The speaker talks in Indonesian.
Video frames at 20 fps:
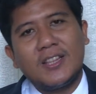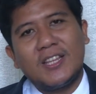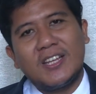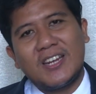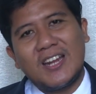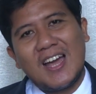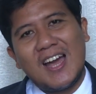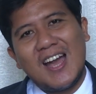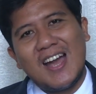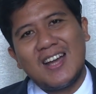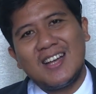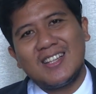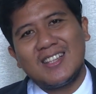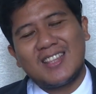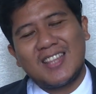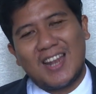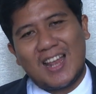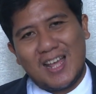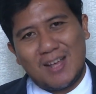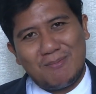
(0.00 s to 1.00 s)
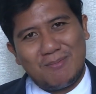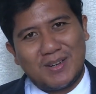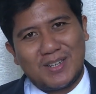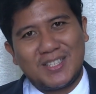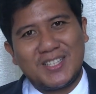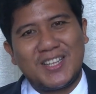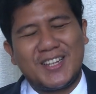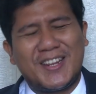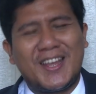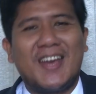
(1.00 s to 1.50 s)
Terang telah
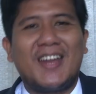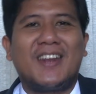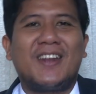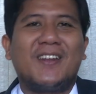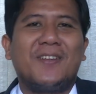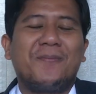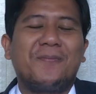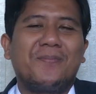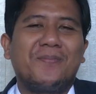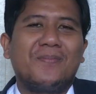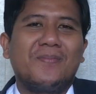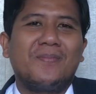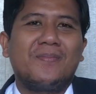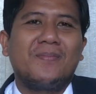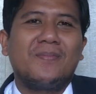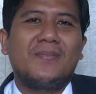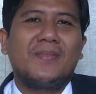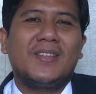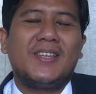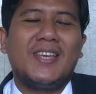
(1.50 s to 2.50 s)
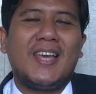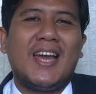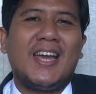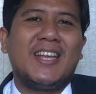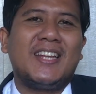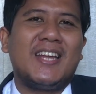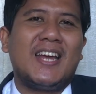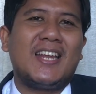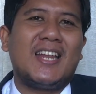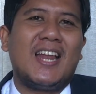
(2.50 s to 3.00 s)
bersinar.
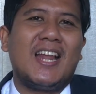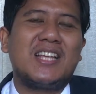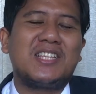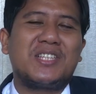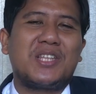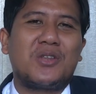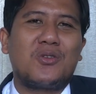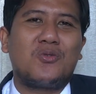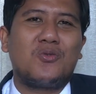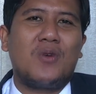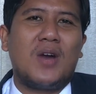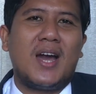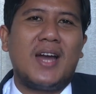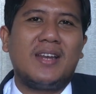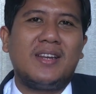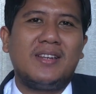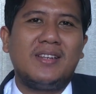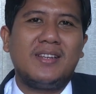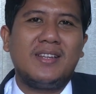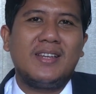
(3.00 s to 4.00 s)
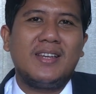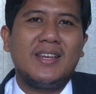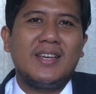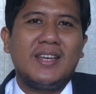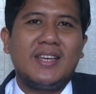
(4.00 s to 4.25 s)
Ya ini adalah seruan